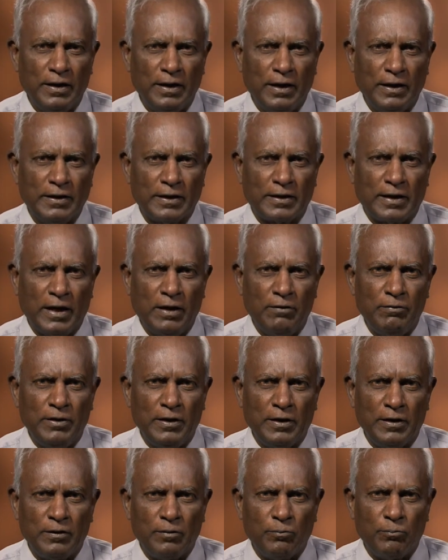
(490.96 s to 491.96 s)
அந்த
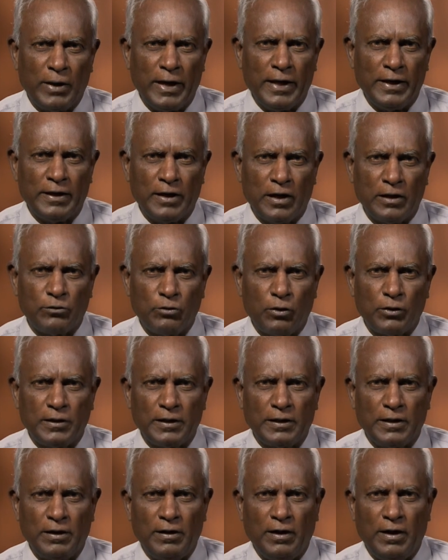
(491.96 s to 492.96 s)
கனவின் பயங்கர
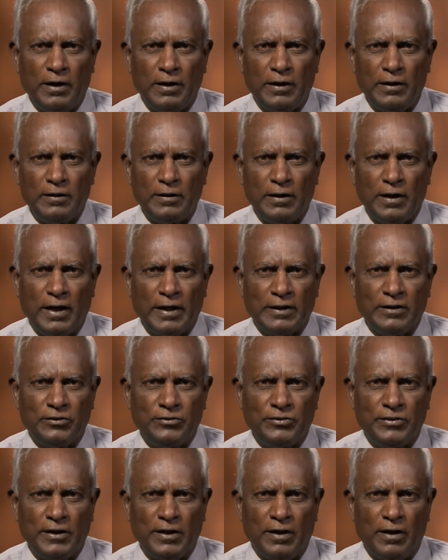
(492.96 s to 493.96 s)
தோற்றத்தினால்
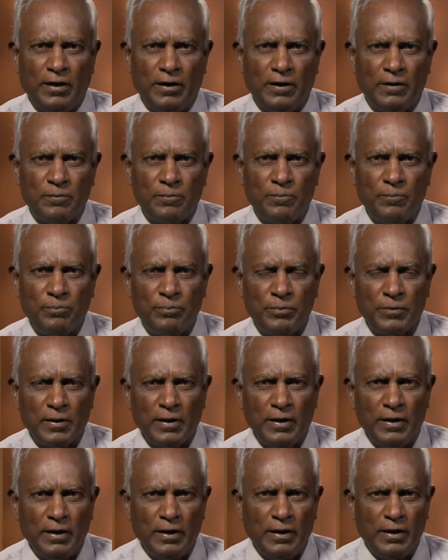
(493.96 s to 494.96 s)
அதிர்ச்சியினால்
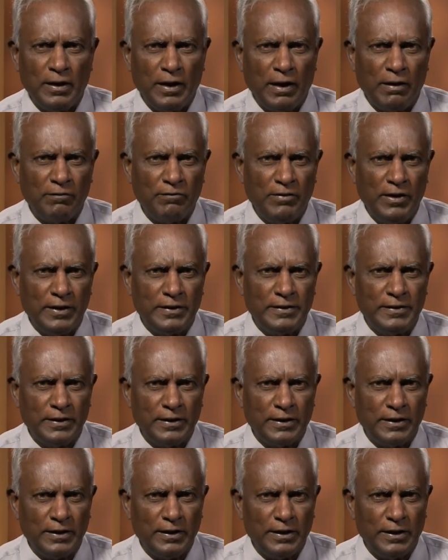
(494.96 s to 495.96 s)
அவன் விழித்து
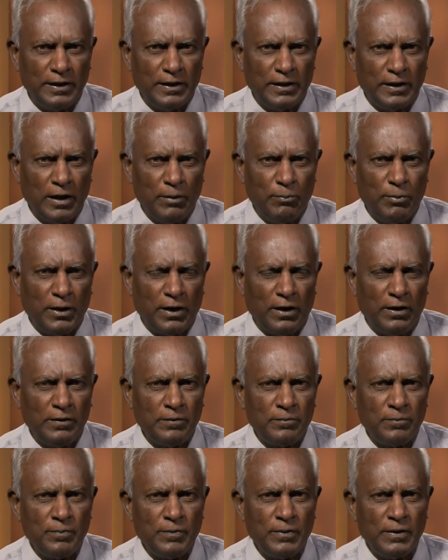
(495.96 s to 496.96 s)
எழும்பினான்
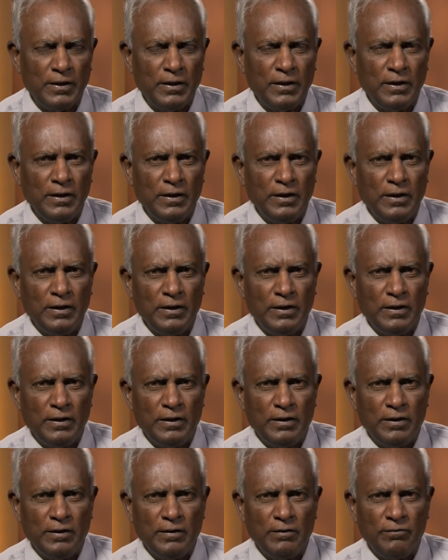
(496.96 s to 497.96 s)

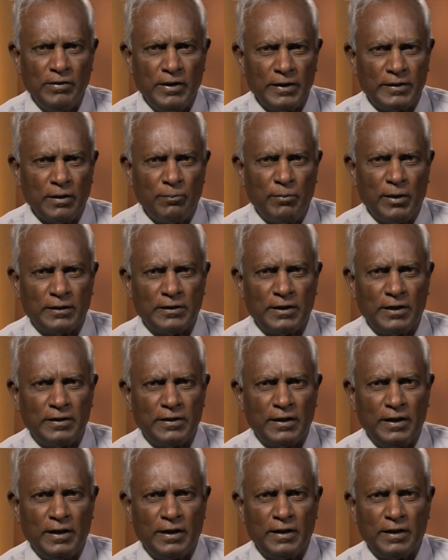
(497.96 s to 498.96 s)
விழித்த
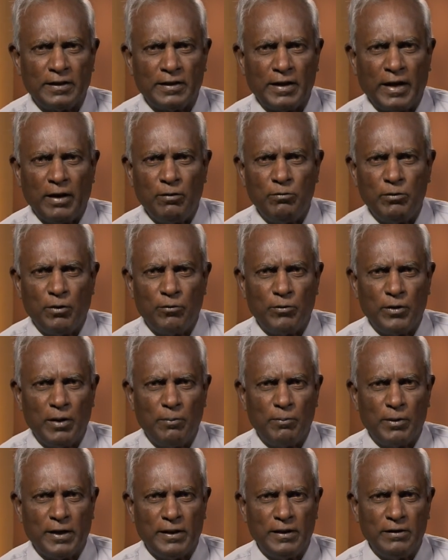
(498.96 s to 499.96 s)
மாத்திரத்திலே கனவு அவனுடைய
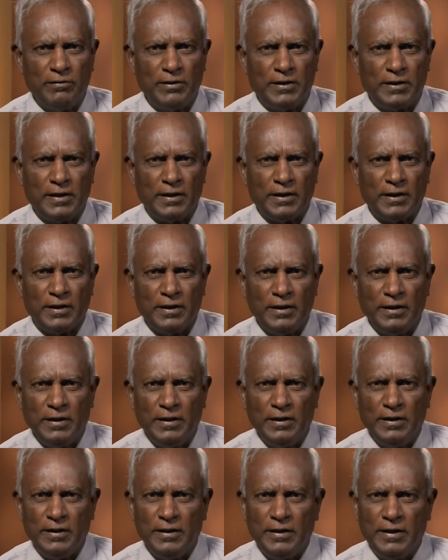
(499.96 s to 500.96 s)
மனதை விட்டு
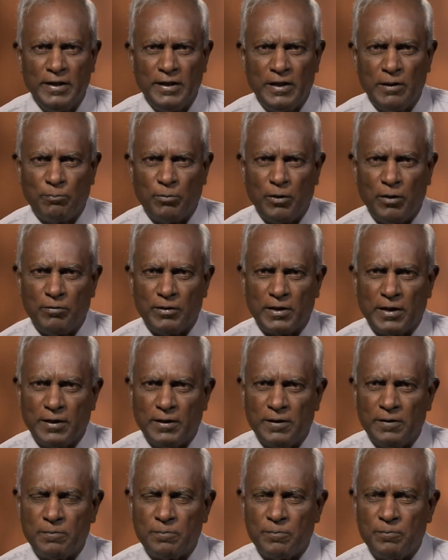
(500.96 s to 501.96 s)
நீங்கி போய்விட்டது